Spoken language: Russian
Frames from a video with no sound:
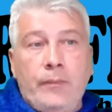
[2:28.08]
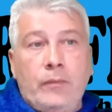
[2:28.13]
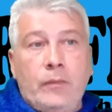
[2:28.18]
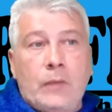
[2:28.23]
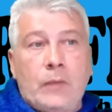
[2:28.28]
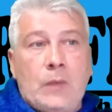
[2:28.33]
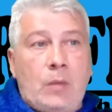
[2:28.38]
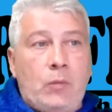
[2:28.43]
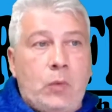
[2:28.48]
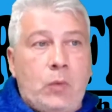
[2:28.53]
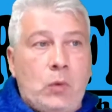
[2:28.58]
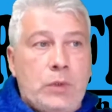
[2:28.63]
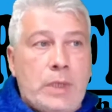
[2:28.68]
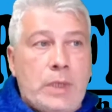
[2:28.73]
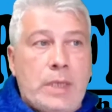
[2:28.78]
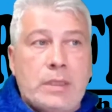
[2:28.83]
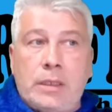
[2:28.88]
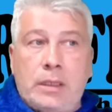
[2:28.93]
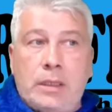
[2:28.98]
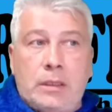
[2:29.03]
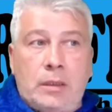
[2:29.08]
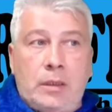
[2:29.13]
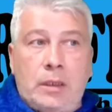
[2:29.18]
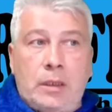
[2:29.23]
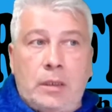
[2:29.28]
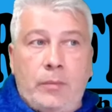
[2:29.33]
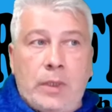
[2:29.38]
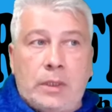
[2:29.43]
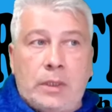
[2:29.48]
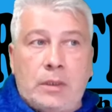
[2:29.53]
Там получается где-то,
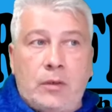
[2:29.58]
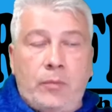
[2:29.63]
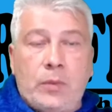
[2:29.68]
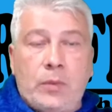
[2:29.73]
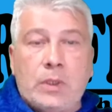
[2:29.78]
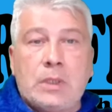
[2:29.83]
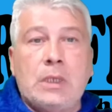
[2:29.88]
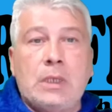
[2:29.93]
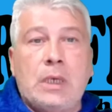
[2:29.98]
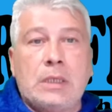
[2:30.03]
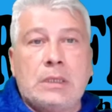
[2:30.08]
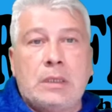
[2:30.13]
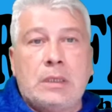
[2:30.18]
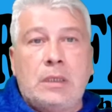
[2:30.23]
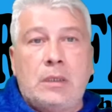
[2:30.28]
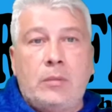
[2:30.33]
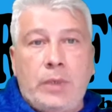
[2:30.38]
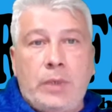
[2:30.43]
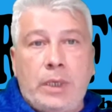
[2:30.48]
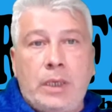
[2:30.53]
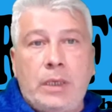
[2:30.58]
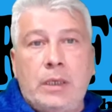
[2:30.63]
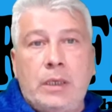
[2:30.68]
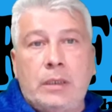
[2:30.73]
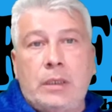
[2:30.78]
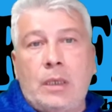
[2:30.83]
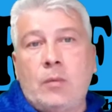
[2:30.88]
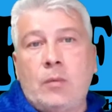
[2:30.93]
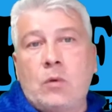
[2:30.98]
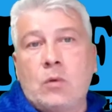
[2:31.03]
наверное, метров 15 от берега,
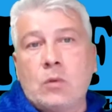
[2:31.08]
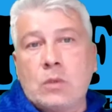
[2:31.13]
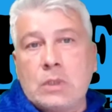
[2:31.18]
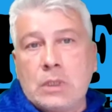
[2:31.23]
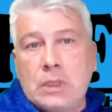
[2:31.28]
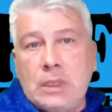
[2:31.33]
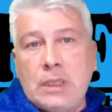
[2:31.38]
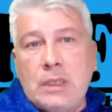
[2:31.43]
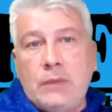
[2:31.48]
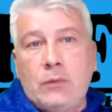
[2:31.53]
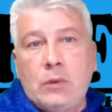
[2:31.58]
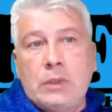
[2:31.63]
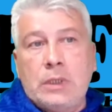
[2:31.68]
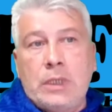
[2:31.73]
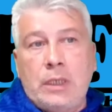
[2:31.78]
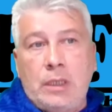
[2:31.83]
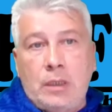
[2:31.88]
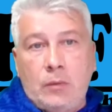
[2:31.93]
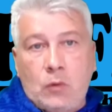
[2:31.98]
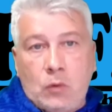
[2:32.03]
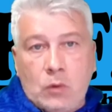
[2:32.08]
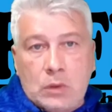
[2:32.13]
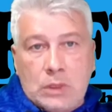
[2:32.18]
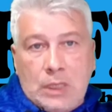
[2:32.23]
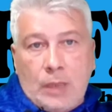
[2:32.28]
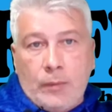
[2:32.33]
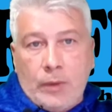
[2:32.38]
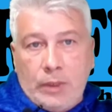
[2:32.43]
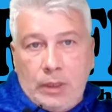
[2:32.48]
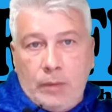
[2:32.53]
там кусты, и вот к этим
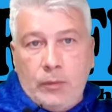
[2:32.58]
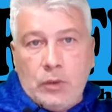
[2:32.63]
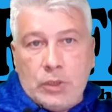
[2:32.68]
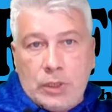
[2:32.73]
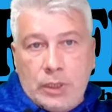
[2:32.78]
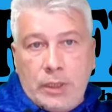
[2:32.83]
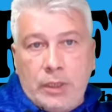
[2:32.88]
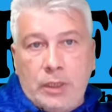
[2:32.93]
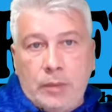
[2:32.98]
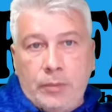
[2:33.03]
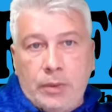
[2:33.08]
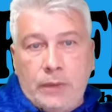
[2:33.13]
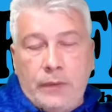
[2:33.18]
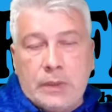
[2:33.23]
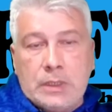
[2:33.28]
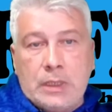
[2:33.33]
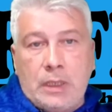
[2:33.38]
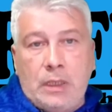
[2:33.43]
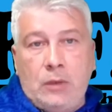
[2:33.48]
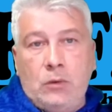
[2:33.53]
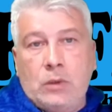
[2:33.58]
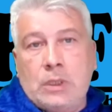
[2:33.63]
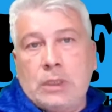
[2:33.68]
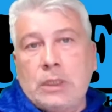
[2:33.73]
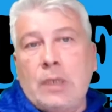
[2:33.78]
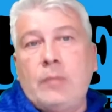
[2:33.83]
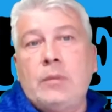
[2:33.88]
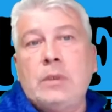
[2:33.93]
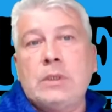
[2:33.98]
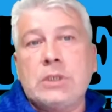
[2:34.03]
кустам они мешки эти привязали. Но
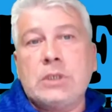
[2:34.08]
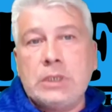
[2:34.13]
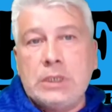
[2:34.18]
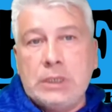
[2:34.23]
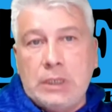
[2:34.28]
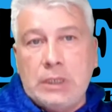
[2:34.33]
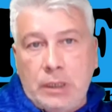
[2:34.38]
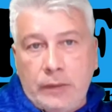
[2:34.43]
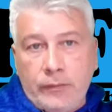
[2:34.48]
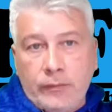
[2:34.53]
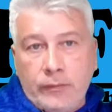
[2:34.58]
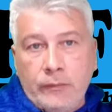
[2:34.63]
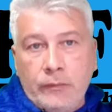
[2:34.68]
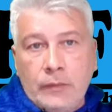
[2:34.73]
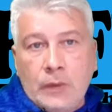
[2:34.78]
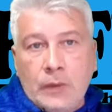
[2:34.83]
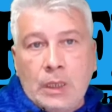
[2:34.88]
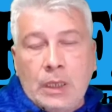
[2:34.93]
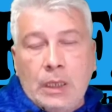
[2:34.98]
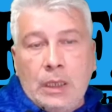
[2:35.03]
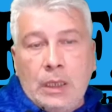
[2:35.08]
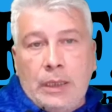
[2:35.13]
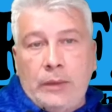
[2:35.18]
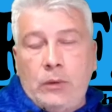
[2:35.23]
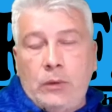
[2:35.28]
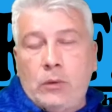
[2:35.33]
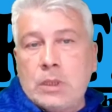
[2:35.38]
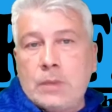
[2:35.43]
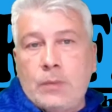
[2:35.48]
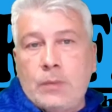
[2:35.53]
когда был штиль,
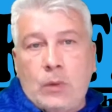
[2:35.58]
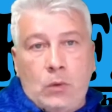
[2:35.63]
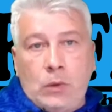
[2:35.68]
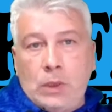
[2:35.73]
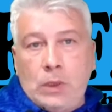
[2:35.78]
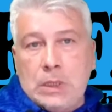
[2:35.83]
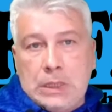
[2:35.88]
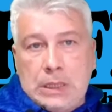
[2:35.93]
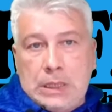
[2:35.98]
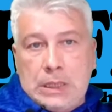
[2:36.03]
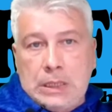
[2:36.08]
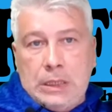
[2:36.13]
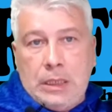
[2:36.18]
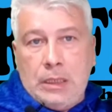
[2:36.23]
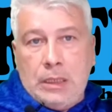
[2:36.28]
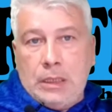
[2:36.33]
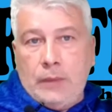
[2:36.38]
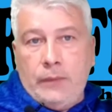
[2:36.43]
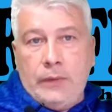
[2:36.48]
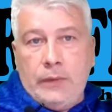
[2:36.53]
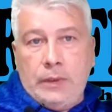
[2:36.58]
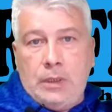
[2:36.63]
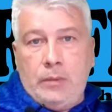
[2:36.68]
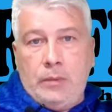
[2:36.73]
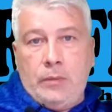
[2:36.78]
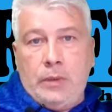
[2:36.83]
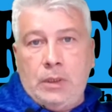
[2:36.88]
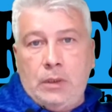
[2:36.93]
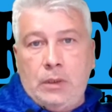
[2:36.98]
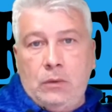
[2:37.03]
они туда спокойно заходили, там воды
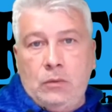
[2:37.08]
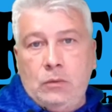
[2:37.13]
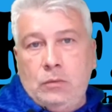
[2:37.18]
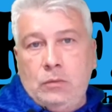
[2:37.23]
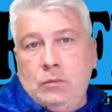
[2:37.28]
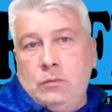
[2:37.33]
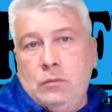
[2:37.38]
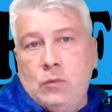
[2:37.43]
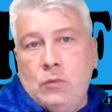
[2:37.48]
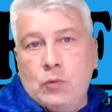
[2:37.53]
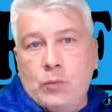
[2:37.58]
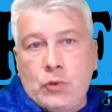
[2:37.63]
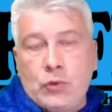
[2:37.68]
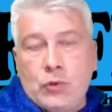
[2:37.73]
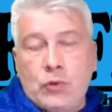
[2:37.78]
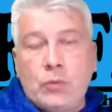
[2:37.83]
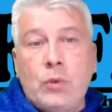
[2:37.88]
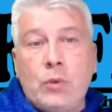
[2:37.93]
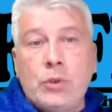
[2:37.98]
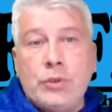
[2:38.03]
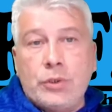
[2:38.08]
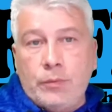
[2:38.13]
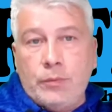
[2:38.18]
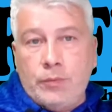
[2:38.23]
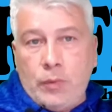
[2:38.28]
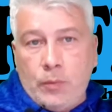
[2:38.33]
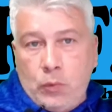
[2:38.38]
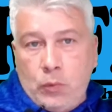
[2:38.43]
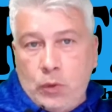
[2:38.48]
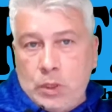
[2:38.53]
было, ну, может быть, чуть больше, чем
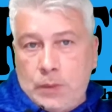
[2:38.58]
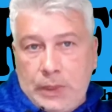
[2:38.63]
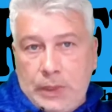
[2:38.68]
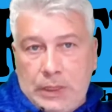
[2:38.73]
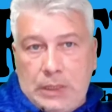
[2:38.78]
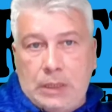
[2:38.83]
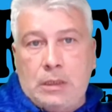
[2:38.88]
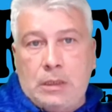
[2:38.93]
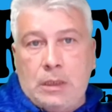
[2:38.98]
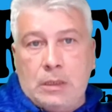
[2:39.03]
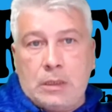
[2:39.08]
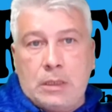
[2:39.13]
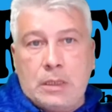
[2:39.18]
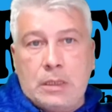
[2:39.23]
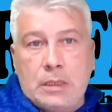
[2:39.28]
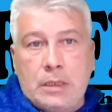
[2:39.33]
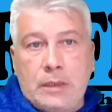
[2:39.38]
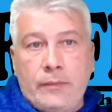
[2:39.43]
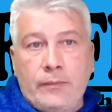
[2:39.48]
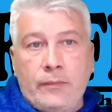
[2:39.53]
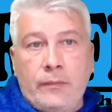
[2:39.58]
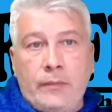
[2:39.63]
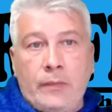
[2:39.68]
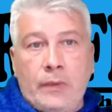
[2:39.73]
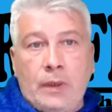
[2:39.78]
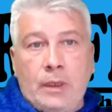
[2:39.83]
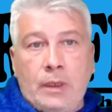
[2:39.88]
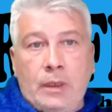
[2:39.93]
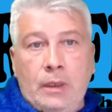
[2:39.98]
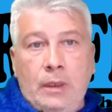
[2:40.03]
по пояс, мне так кажется.
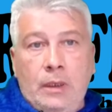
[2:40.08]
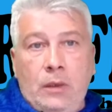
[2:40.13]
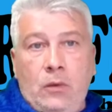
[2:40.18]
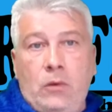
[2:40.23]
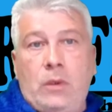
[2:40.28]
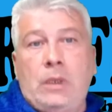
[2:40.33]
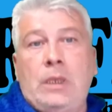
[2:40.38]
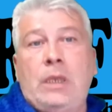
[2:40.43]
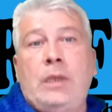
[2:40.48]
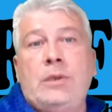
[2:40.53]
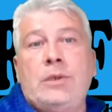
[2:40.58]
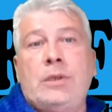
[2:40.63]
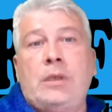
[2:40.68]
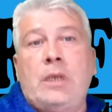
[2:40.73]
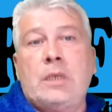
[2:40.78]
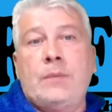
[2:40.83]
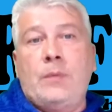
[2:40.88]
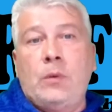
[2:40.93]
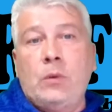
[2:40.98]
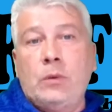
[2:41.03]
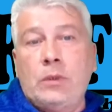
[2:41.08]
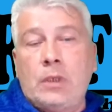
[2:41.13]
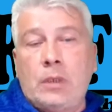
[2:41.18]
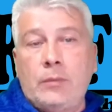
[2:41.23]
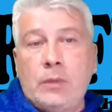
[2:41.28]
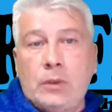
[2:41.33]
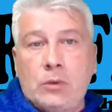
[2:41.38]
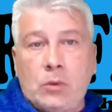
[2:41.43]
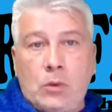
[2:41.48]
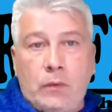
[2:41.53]
Но когда началась
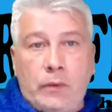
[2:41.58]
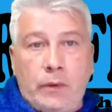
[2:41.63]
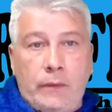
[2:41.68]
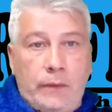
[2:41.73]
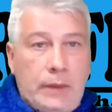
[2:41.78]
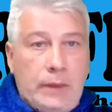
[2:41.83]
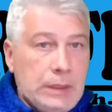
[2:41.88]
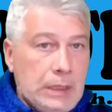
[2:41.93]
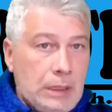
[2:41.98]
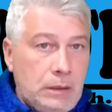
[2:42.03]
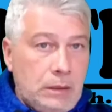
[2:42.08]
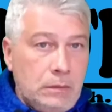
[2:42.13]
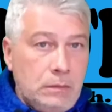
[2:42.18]
полутораметровая волна,